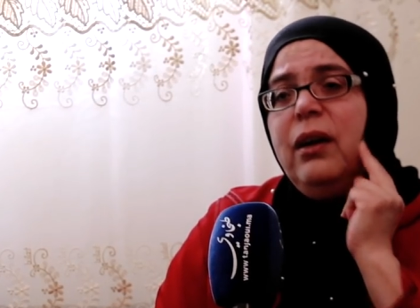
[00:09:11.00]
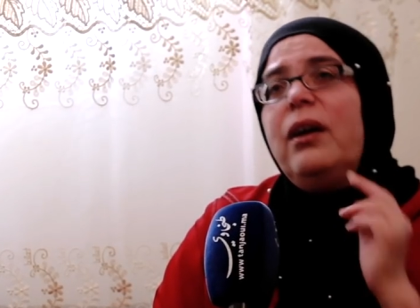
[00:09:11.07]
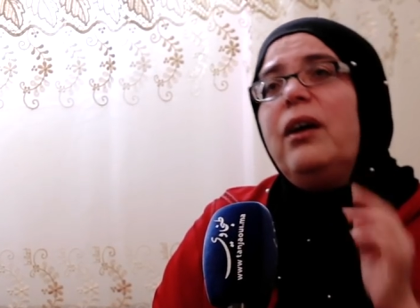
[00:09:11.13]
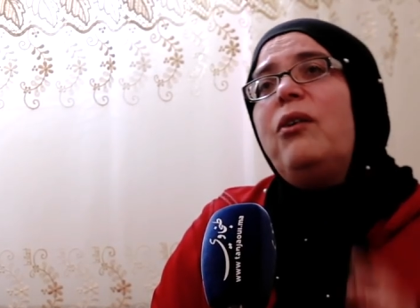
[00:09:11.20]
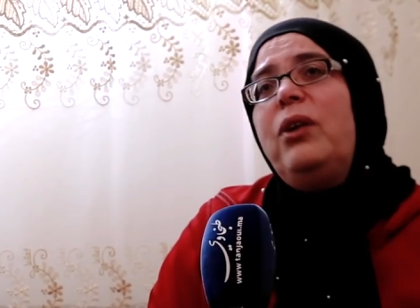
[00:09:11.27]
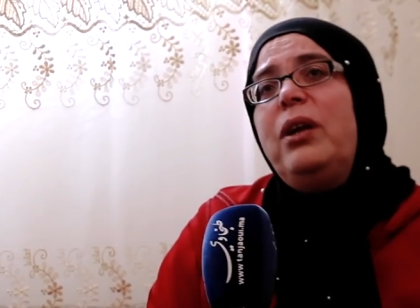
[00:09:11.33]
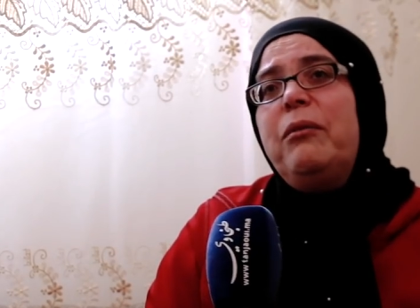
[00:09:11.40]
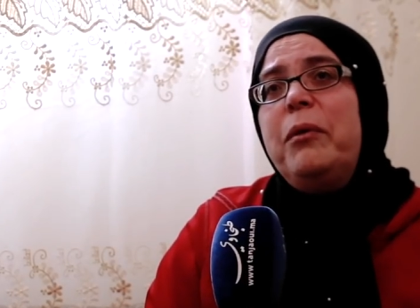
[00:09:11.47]

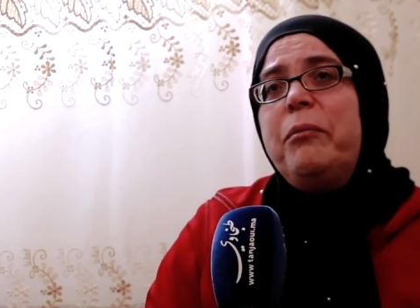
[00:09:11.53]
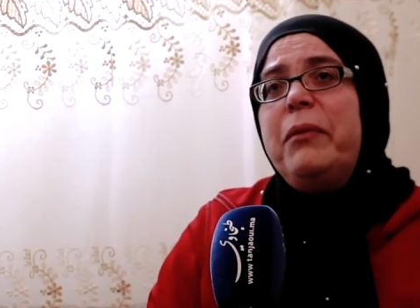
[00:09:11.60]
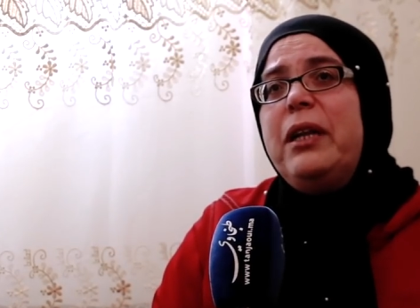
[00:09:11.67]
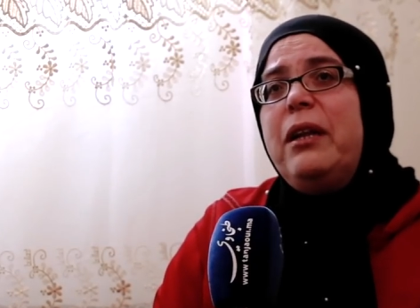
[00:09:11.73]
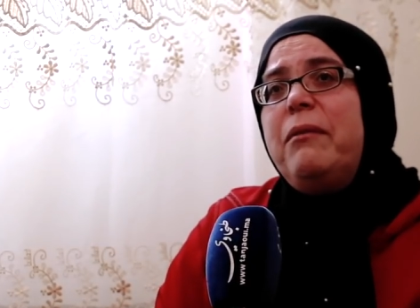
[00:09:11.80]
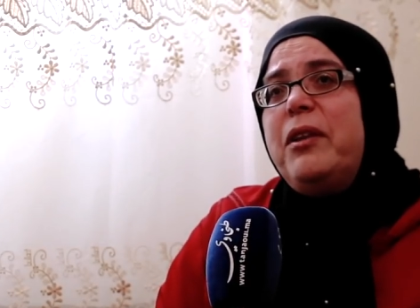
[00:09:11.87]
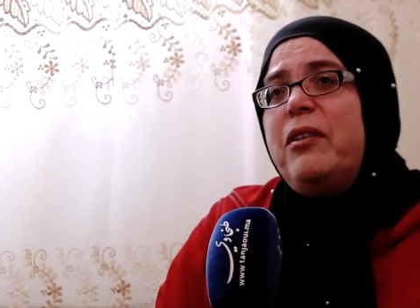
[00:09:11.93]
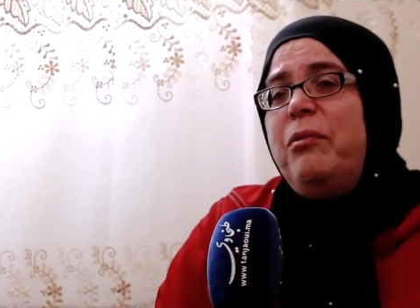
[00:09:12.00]
كيقول يا ماما
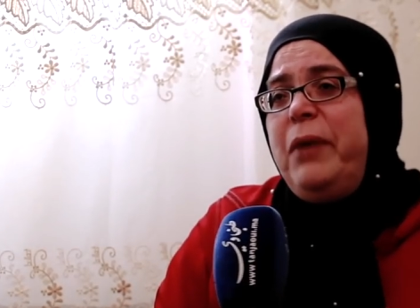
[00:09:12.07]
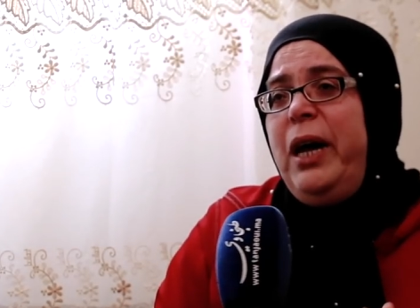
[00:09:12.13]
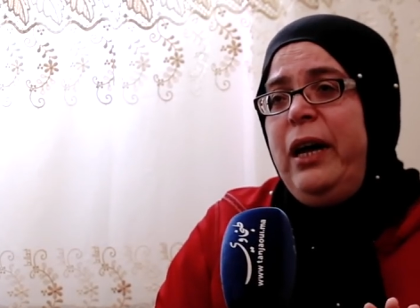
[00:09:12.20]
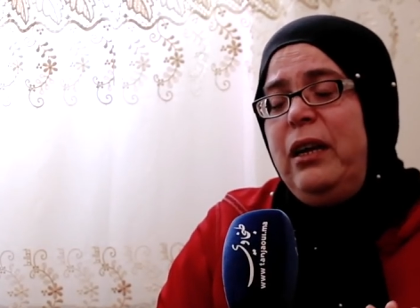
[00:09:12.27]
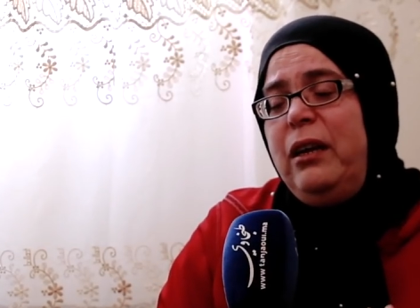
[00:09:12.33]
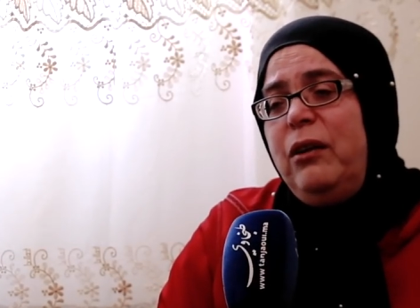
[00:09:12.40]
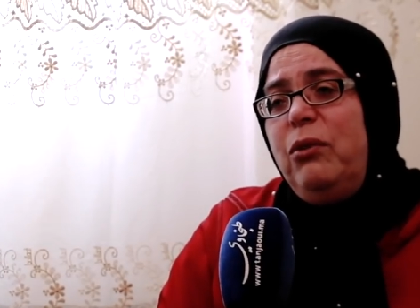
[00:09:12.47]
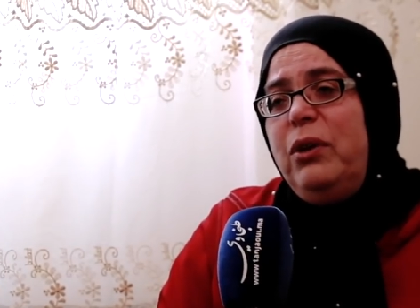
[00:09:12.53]
دابا اسمح
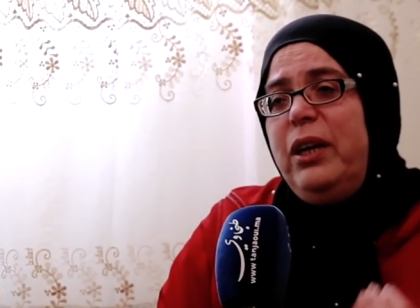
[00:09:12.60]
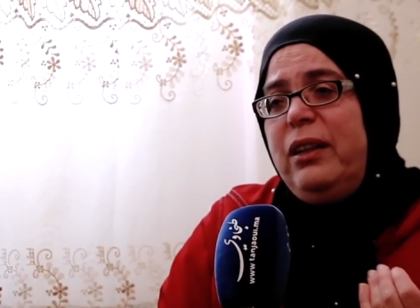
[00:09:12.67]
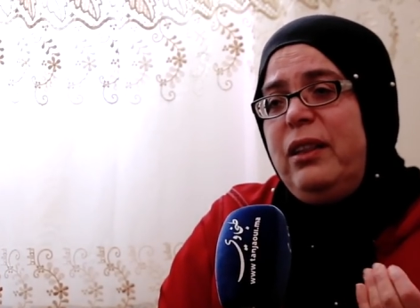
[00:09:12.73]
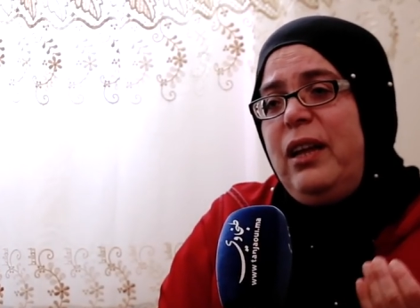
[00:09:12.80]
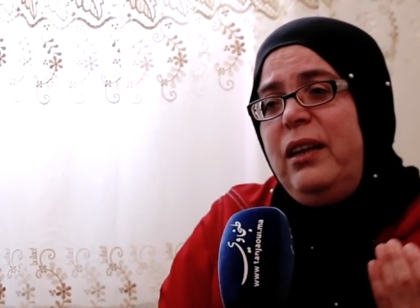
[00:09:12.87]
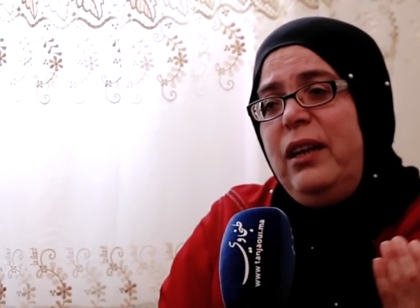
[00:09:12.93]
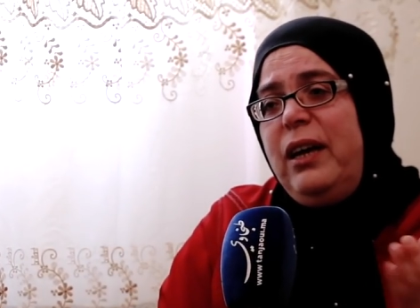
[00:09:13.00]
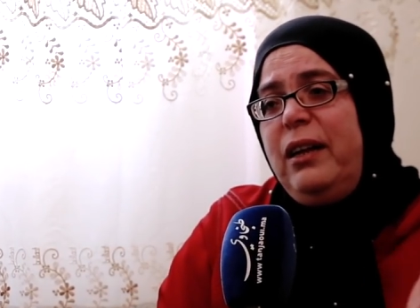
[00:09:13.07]
لي ولي
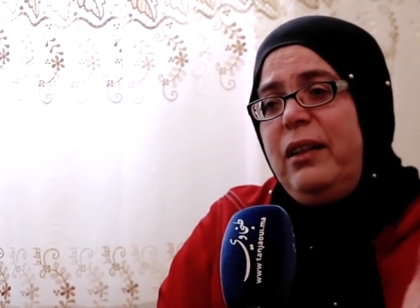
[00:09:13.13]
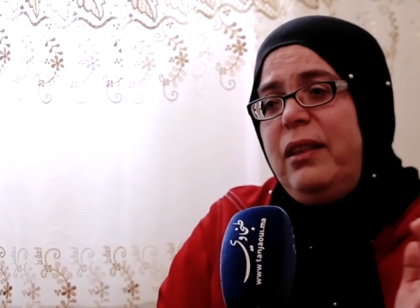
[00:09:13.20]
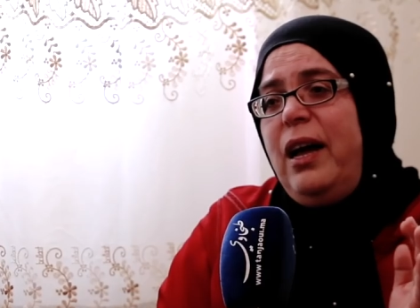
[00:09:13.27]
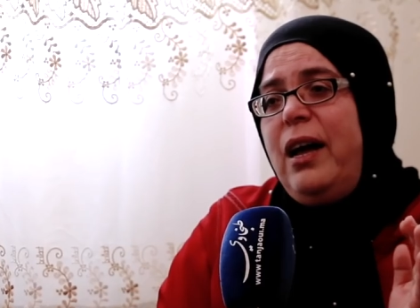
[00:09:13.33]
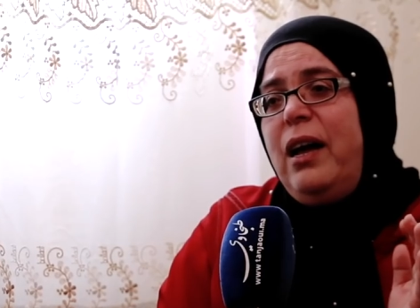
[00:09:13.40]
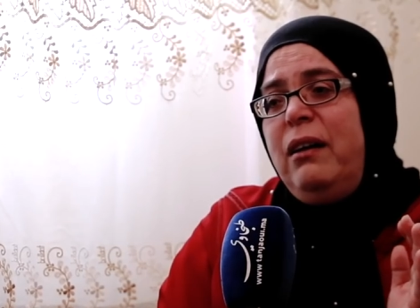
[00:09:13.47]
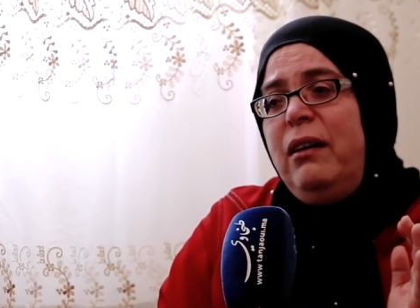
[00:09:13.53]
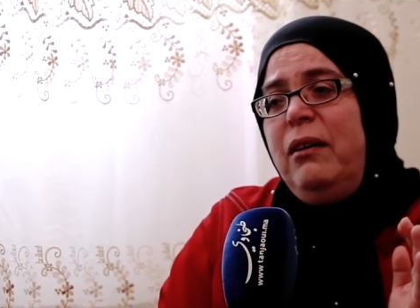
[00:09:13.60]
عطى الله
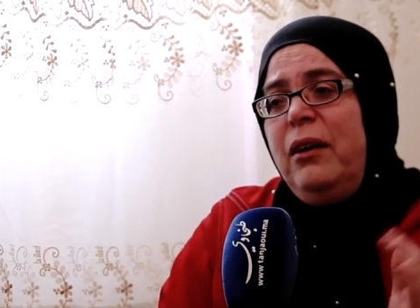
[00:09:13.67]
عطاه